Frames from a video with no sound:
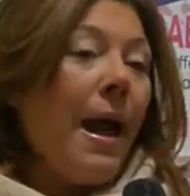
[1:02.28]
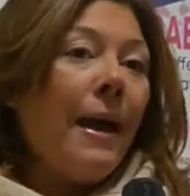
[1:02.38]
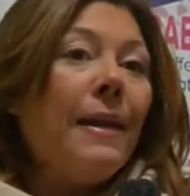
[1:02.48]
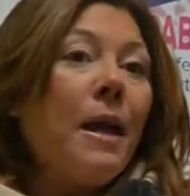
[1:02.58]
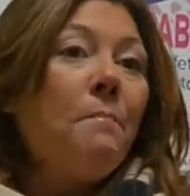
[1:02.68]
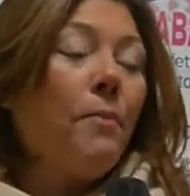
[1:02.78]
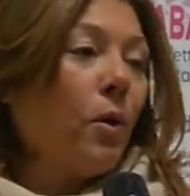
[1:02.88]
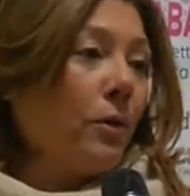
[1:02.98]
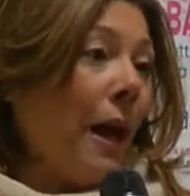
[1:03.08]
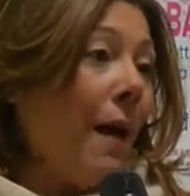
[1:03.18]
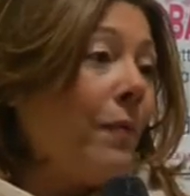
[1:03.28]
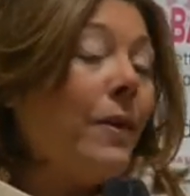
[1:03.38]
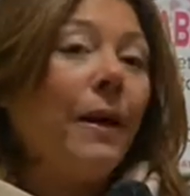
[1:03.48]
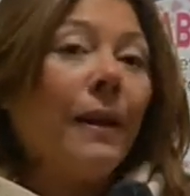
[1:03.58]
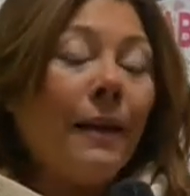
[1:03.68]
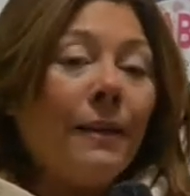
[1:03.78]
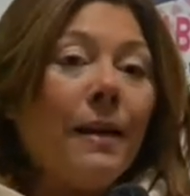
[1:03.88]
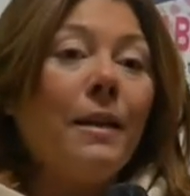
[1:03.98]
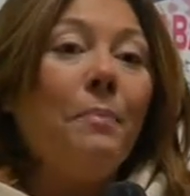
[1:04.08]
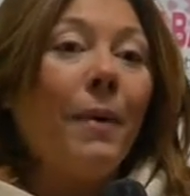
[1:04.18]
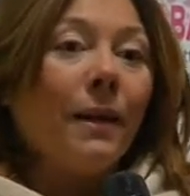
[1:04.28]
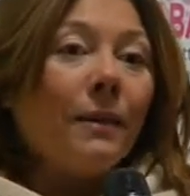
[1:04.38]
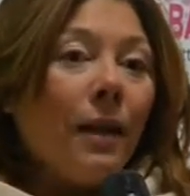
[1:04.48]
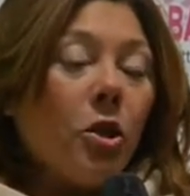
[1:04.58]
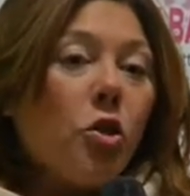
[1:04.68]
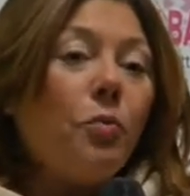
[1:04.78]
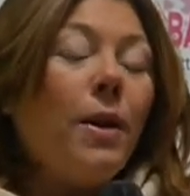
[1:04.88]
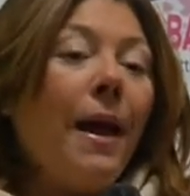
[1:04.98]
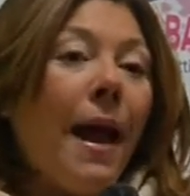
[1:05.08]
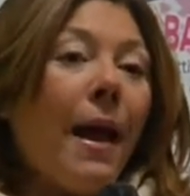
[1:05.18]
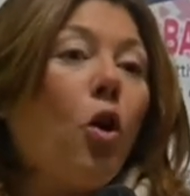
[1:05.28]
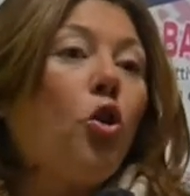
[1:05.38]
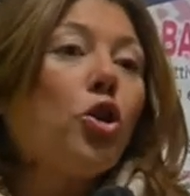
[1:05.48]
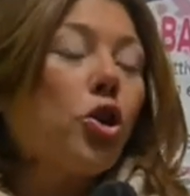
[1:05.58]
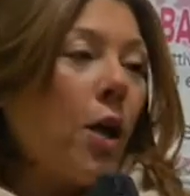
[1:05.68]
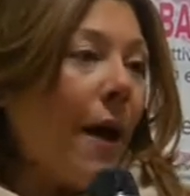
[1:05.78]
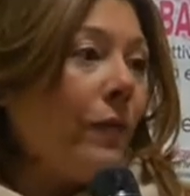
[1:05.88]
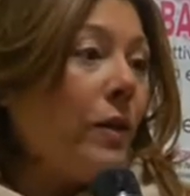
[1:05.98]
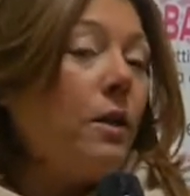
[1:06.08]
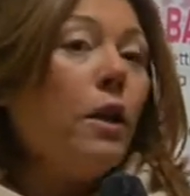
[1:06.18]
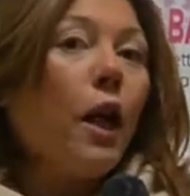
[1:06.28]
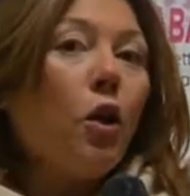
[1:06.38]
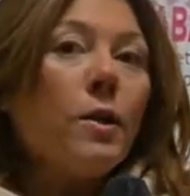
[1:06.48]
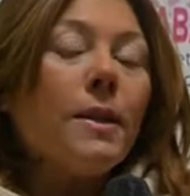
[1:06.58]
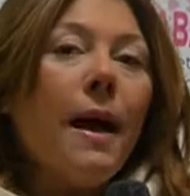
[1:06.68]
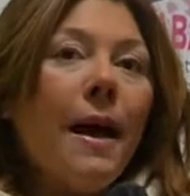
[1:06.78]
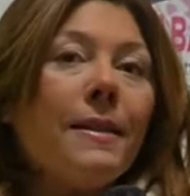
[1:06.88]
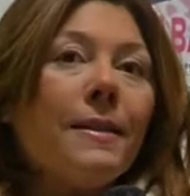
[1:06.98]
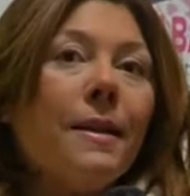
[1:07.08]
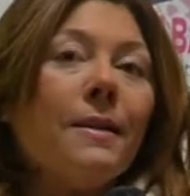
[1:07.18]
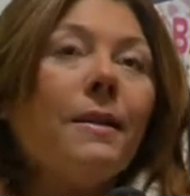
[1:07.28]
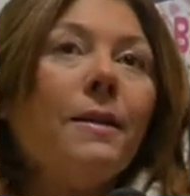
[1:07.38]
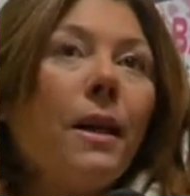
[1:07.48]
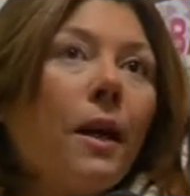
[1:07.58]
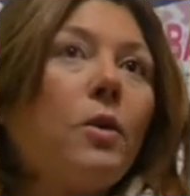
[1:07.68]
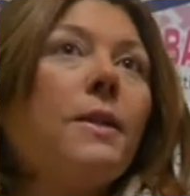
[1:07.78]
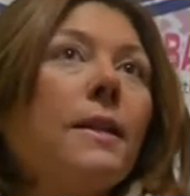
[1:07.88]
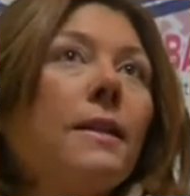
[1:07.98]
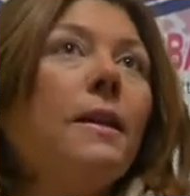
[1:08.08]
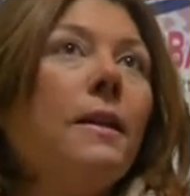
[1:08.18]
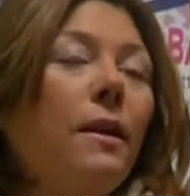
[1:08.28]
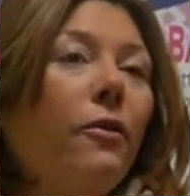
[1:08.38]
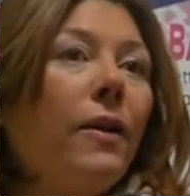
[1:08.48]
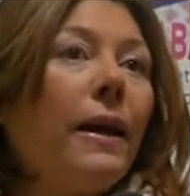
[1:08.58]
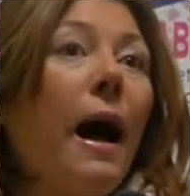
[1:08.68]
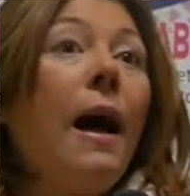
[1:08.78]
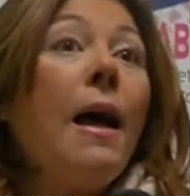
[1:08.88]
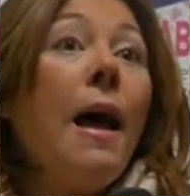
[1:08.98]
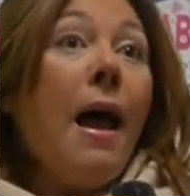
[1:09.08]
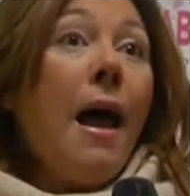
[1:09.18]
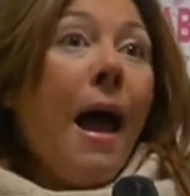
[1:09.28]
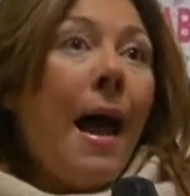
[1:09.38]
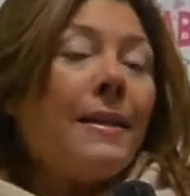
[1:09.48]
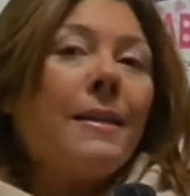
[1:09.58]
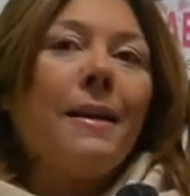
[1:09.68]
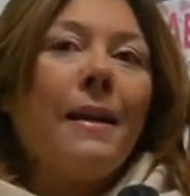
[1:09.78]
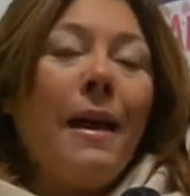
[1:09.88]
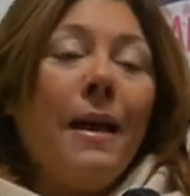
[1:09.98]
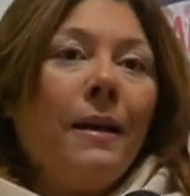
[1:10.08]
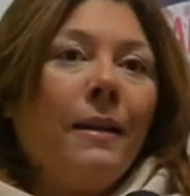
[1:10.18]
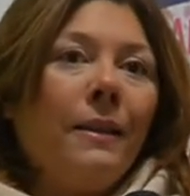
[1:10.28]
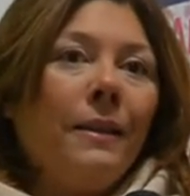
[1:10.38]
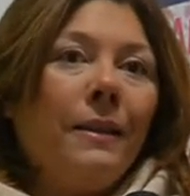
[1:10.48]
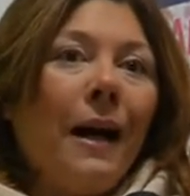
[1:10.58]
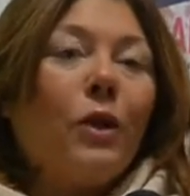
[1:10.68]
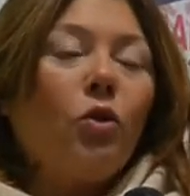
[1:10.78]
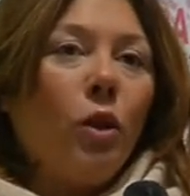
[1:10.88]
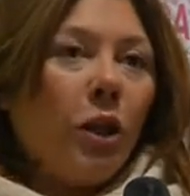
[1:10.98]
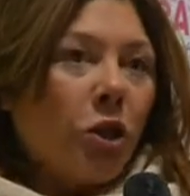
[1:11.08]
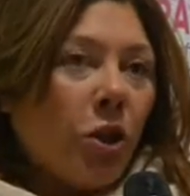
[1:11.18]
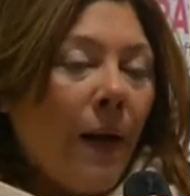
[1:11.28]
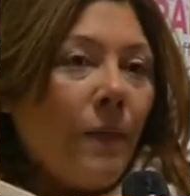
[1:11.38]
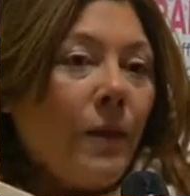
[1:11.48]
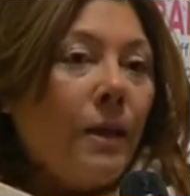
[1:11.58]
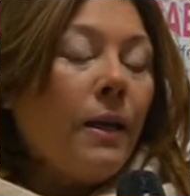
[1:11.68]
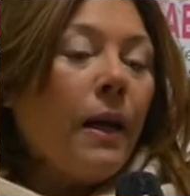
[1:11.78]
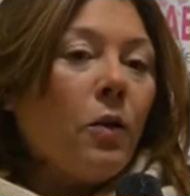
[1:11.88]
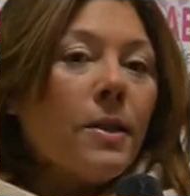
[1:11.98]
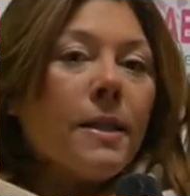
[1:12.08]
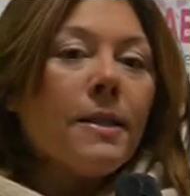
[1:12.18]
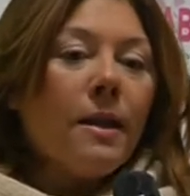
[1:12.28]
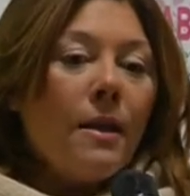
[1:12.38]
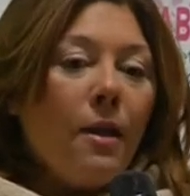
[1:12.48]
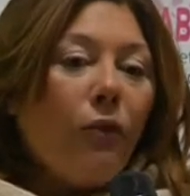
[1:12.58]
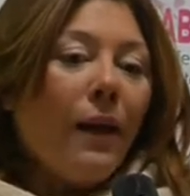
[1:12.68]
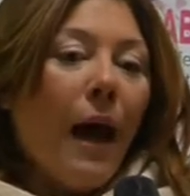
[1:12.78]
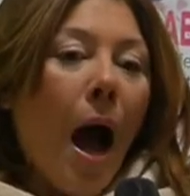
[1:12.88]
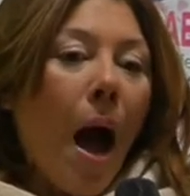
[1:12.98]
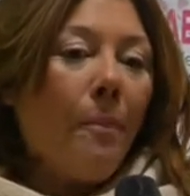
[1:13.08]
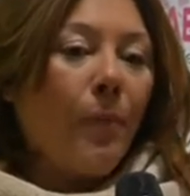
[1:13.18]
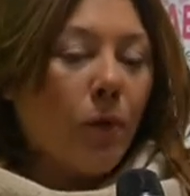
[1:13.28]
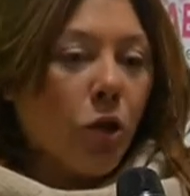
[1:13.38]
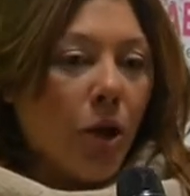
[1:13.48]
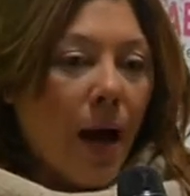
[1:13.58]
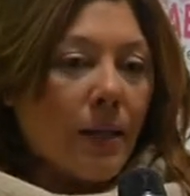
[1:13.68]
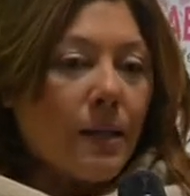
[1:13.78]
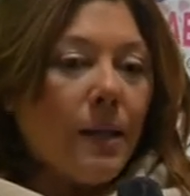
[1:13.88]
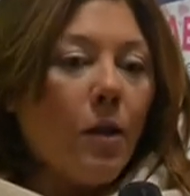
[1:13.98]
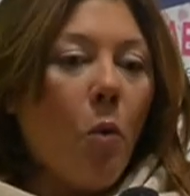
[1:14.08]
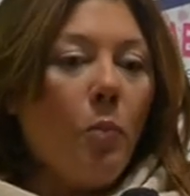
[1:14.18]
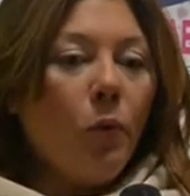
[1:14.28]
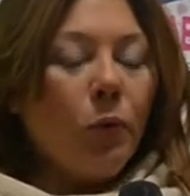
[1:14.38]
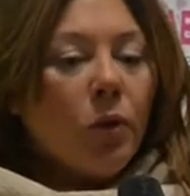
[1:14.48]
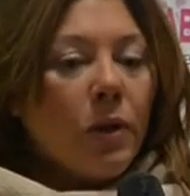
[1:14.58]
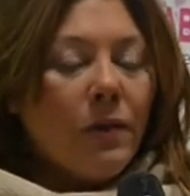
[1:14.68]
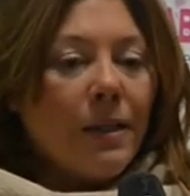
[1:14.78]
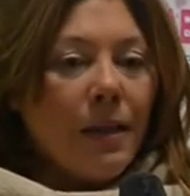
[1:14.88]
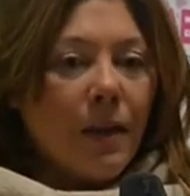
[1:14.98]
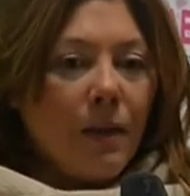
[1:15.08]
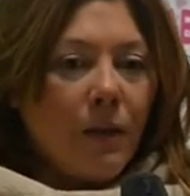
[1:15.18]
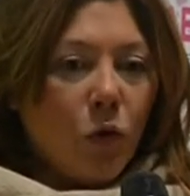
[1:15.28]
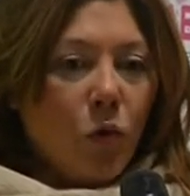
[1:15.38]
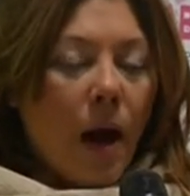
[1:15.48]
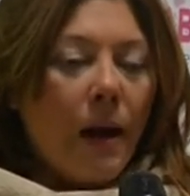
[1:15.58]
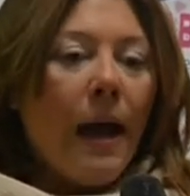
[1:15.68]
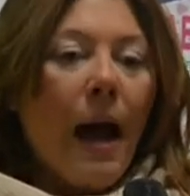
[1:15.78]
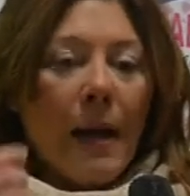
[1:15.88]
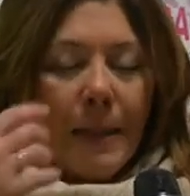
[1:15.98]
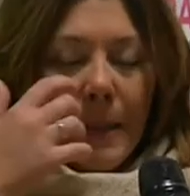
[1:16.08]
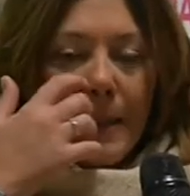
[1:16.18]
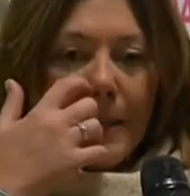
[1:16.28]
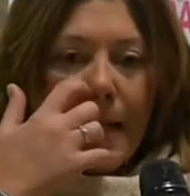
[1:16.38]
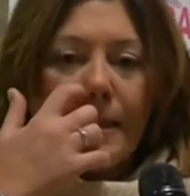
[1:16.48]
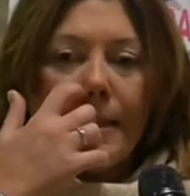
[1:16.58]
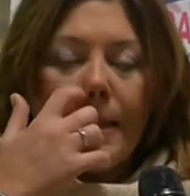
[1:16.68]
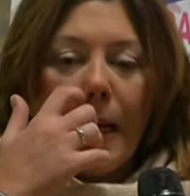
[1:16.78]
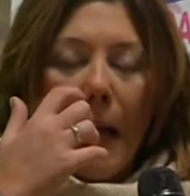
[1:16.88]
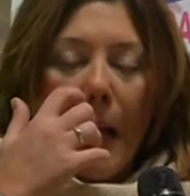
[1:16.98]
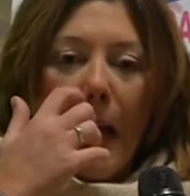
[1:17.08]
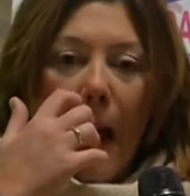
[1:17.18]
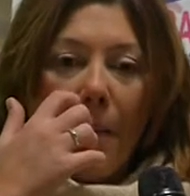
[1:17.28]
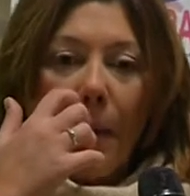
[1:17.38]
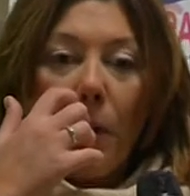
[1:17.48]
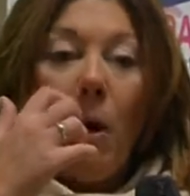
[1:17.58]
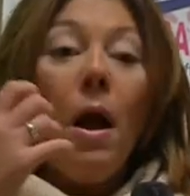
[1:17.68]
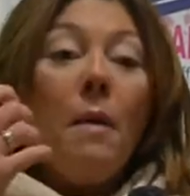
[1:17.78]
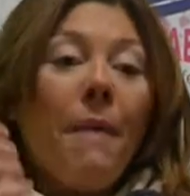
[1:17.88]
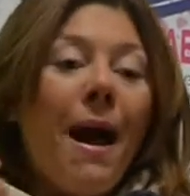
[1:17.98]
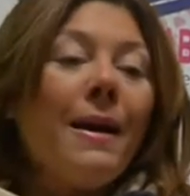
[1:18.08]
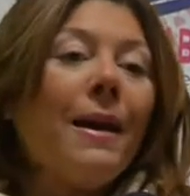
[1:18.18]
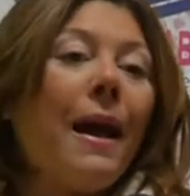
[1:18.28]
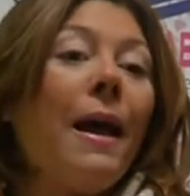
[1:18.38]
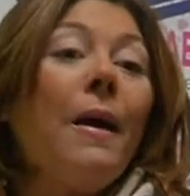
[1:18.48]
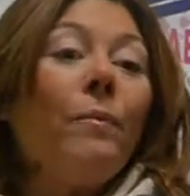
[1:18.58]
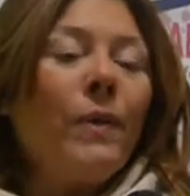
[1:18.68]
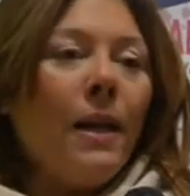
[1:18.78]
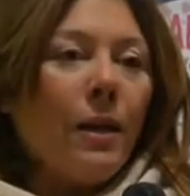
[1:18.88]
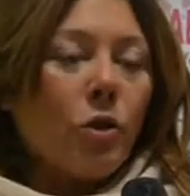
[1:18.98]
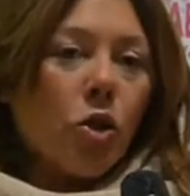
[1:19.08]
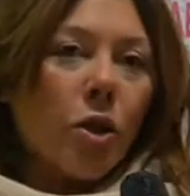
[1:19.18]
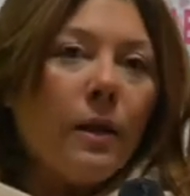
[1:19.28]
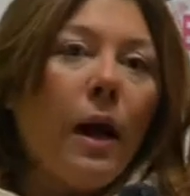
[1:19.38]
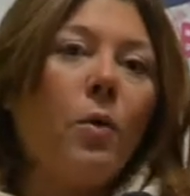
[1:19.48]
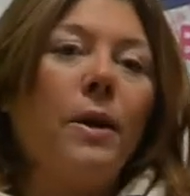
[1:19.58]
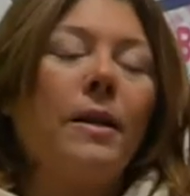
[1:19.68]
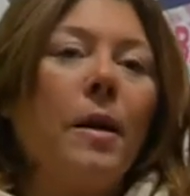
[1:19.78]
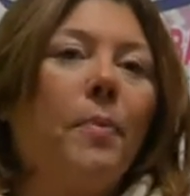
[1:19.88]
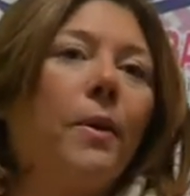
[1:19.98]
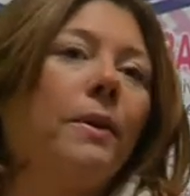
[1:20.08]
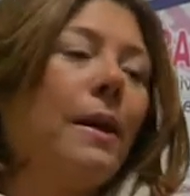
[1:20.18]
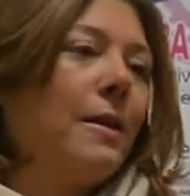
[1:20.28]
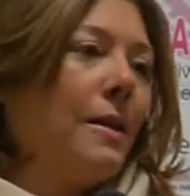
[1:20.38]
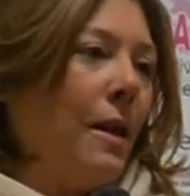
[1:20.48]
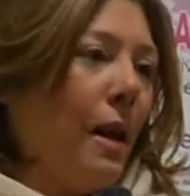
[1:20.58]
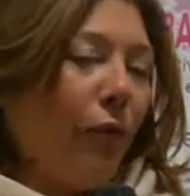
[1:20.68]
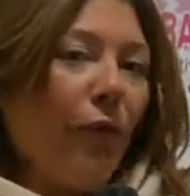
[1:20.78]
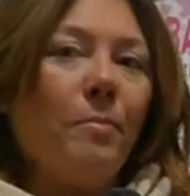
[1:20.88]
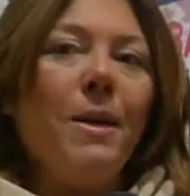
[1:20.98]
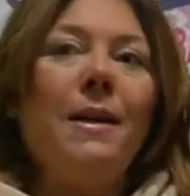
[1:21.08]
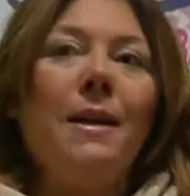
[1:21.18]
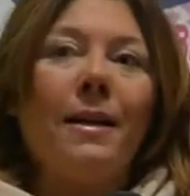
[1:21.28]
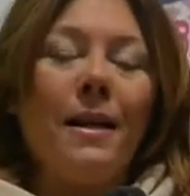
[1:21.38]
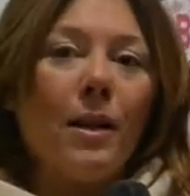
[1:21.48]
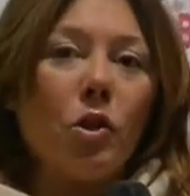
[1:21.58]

ed è importante renderli partecipi e coscienti di che cosa, è, di che cosa significa essere essere eh, adolescenti, di che cosa significa approcciarsi da un punto di vista individuale a se stessi che cambiano, ma anche nella società, quindi rapportarsi nella famiglia, nella